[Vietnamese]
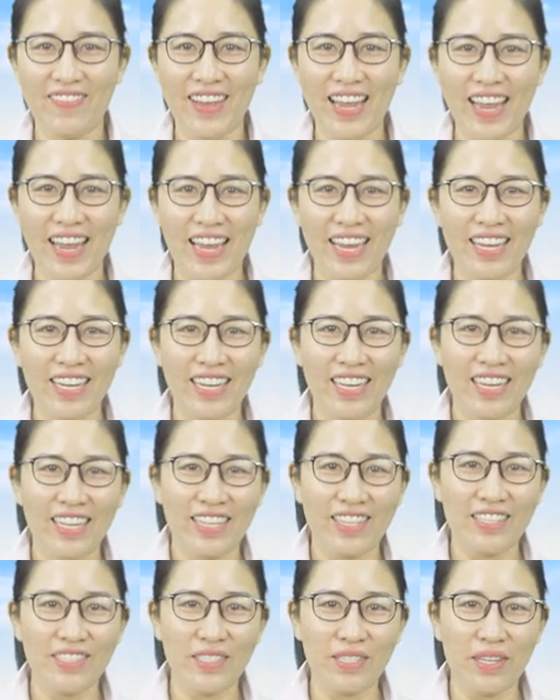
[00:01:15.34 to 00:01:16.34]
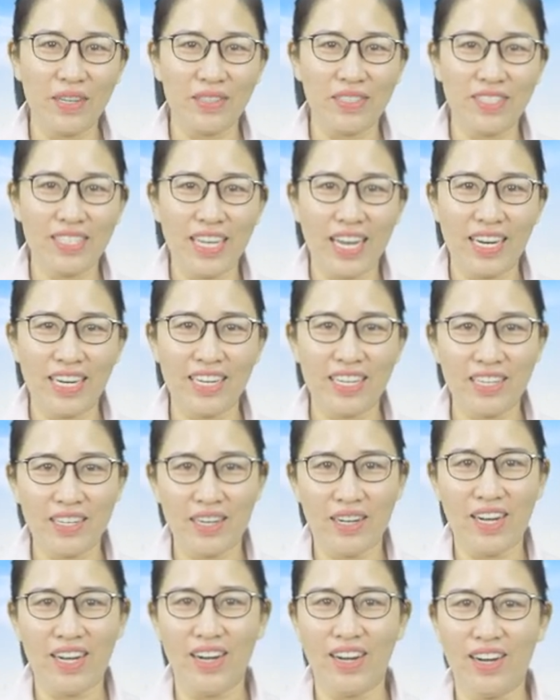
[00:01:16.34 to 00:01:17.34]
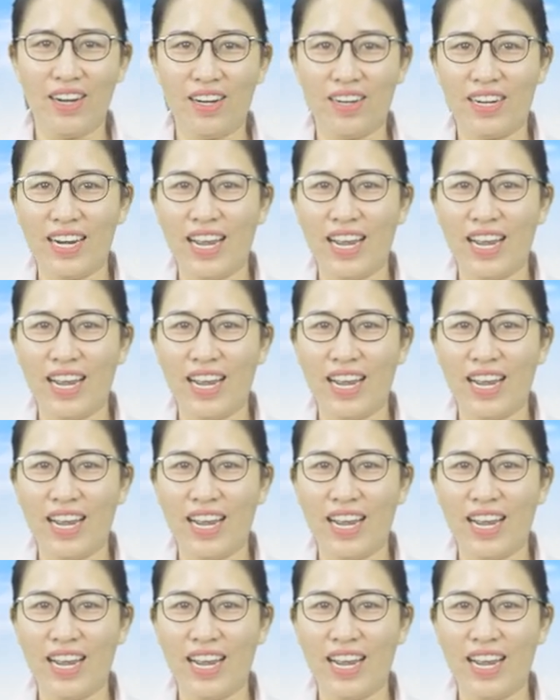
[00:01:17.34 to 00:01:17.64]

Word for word: và tương tự như vậy à,